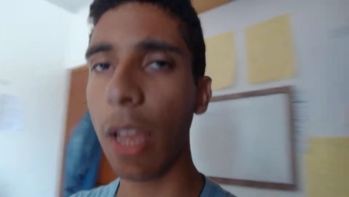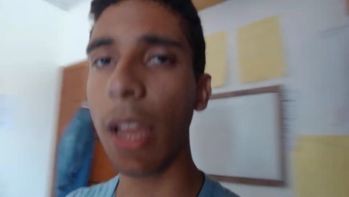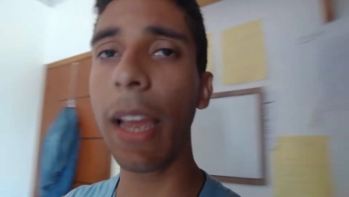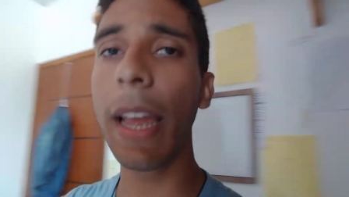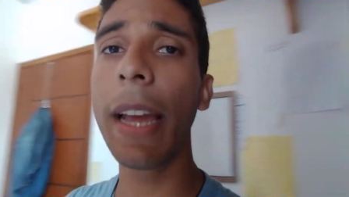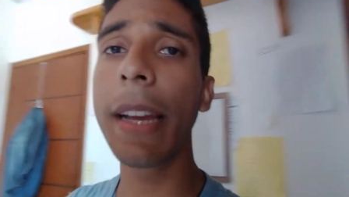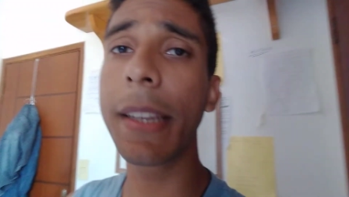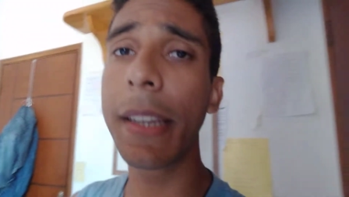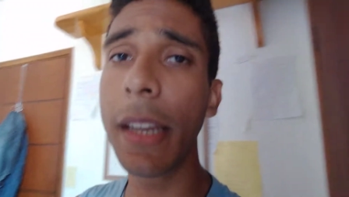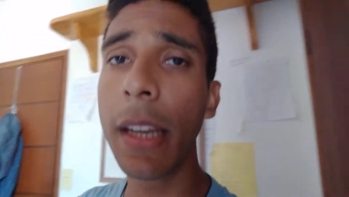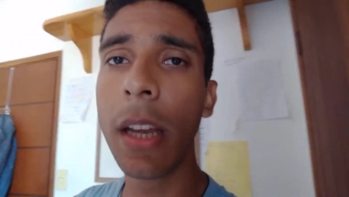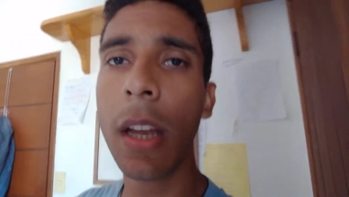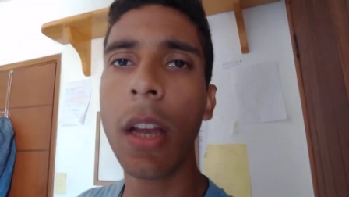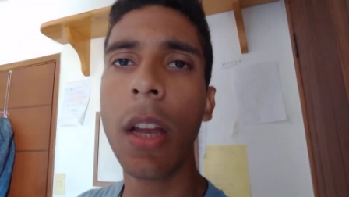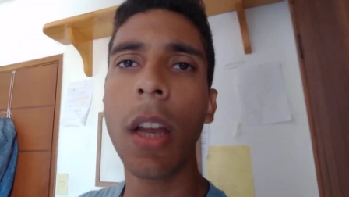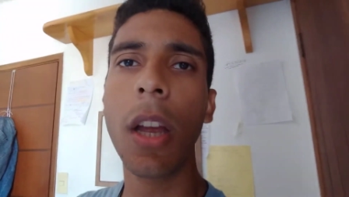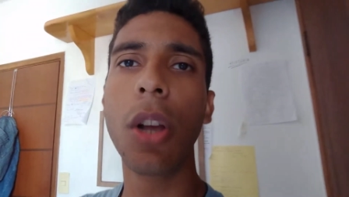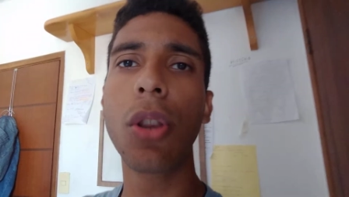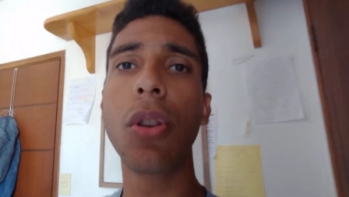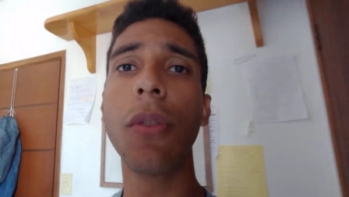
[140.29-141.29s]
é que
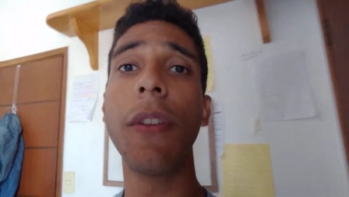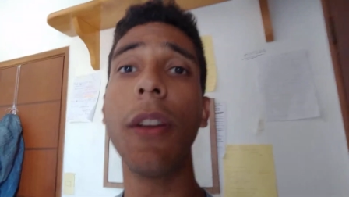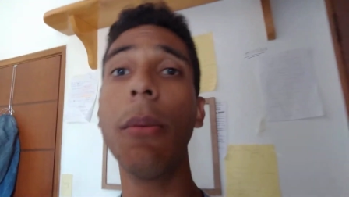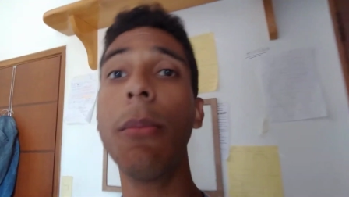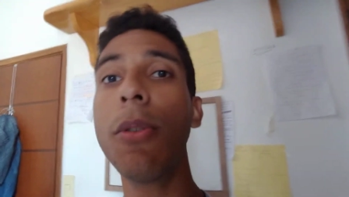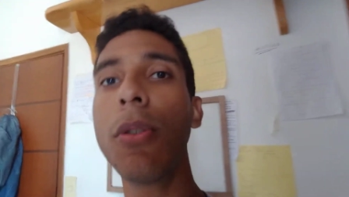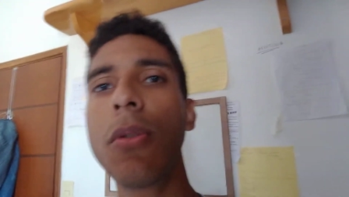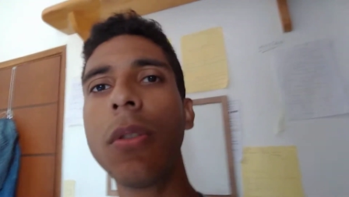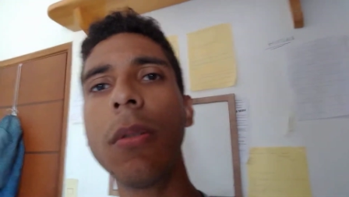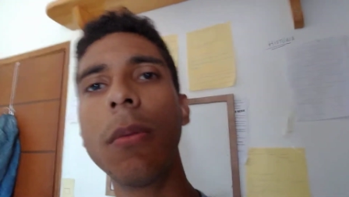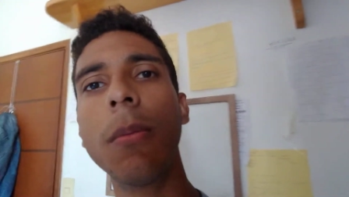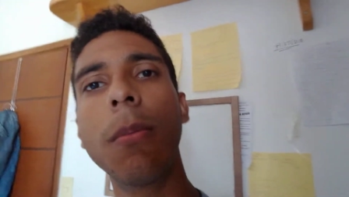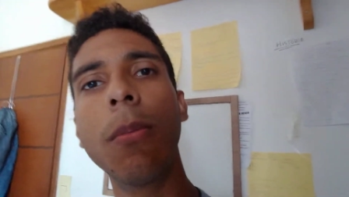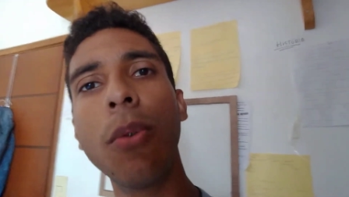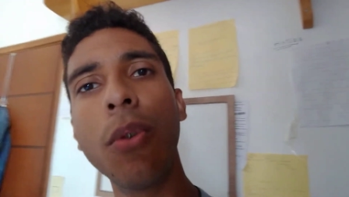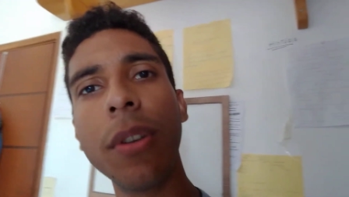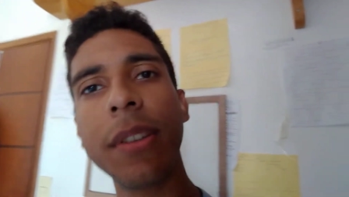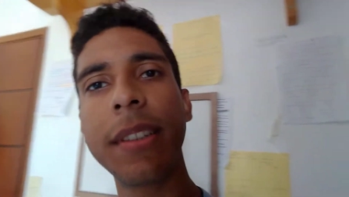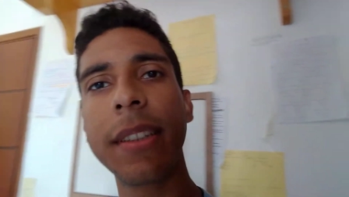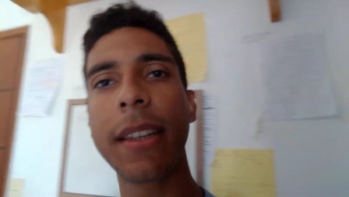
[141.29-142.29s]
eu estou vendo muito
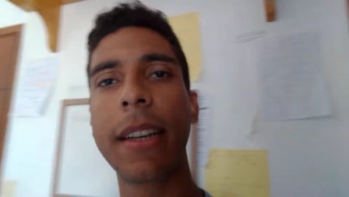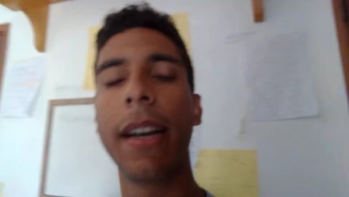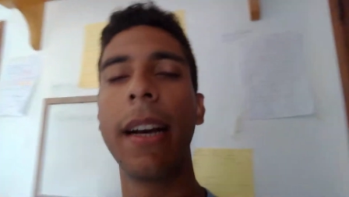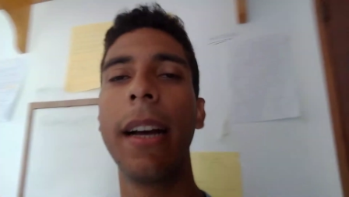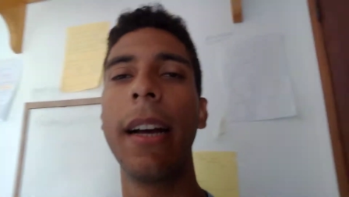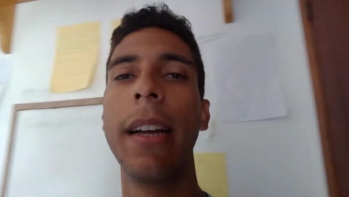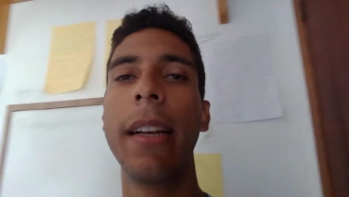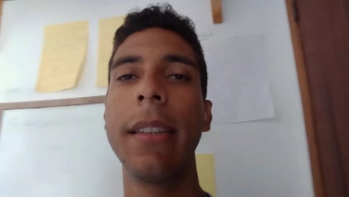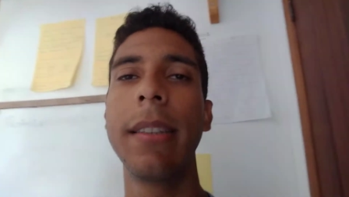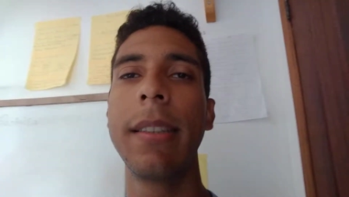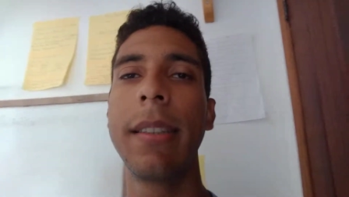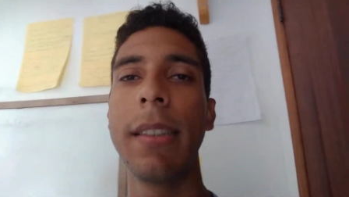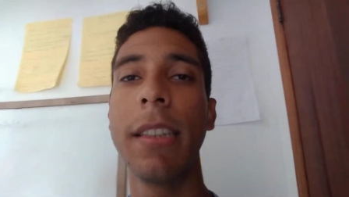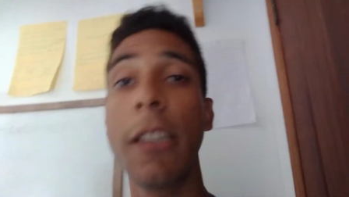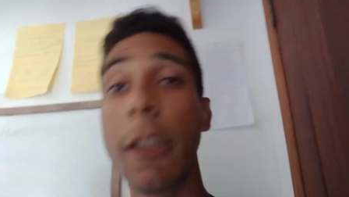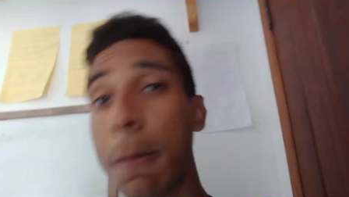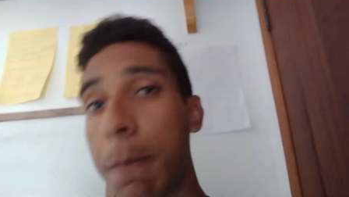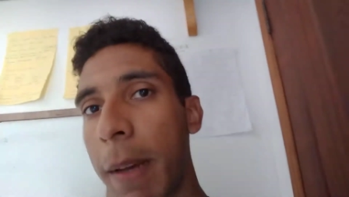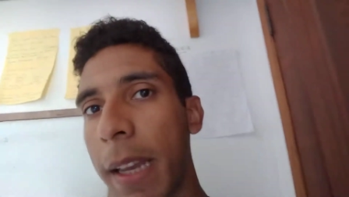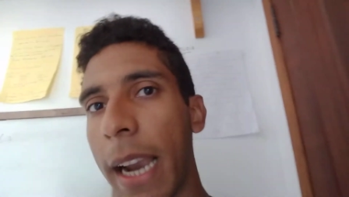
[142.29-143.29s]
músicas
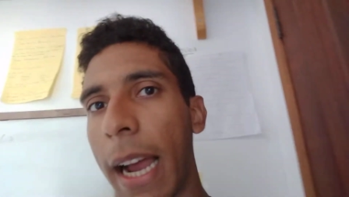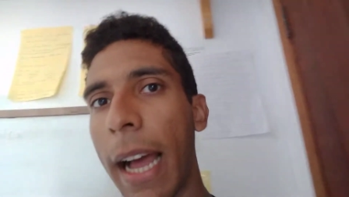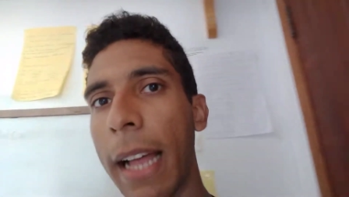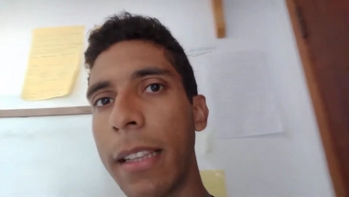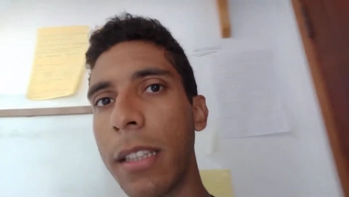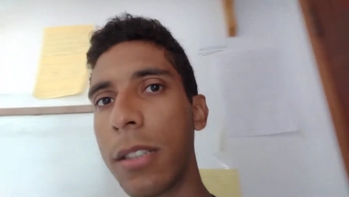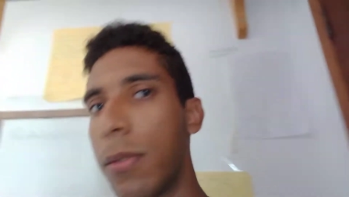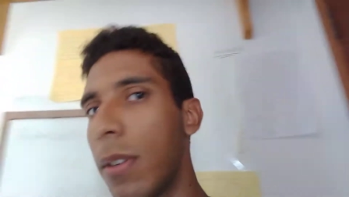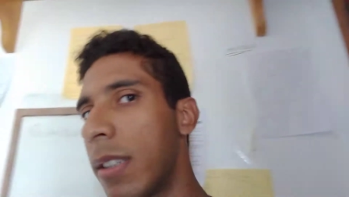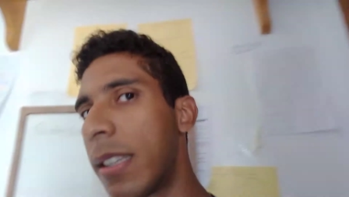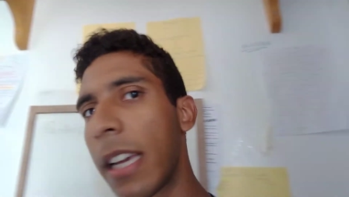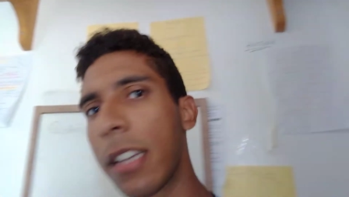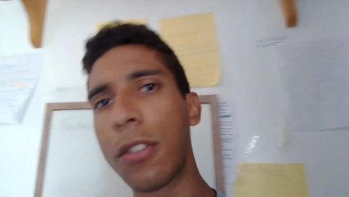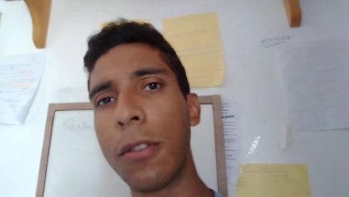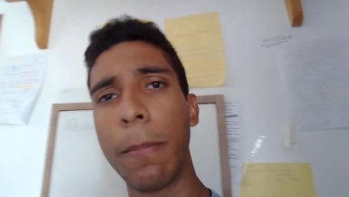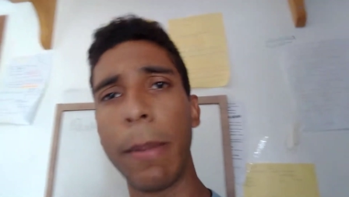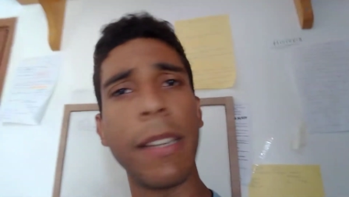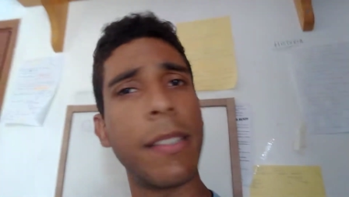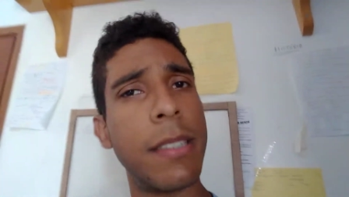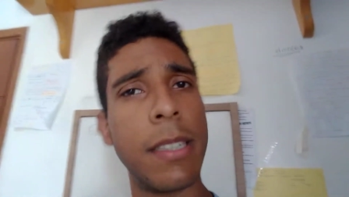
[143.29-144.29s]
inspiradas no
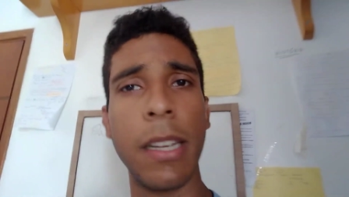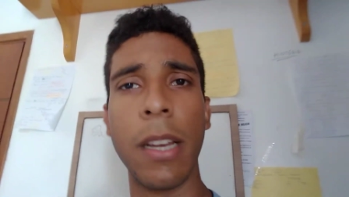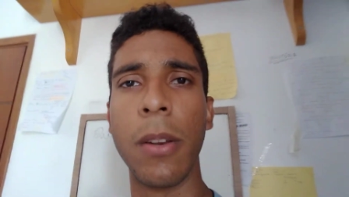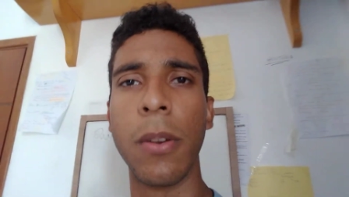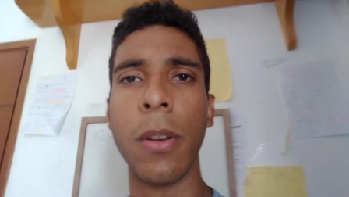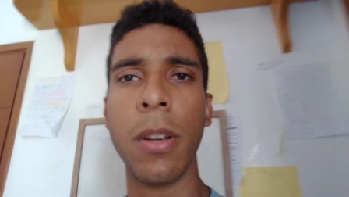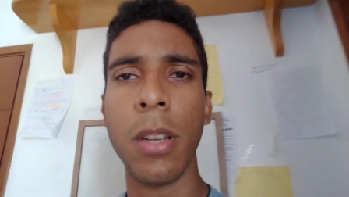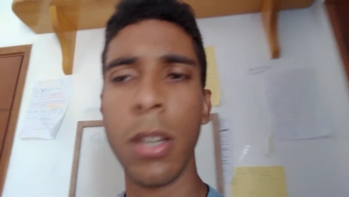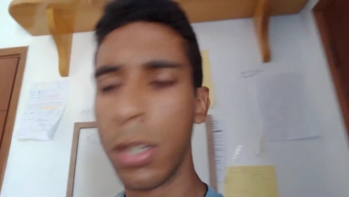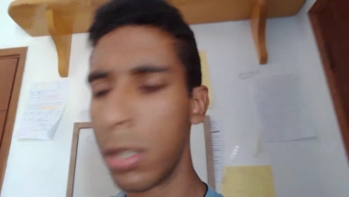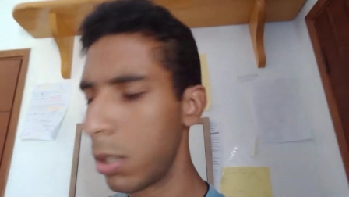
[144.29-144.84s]
Exército Brasileiro.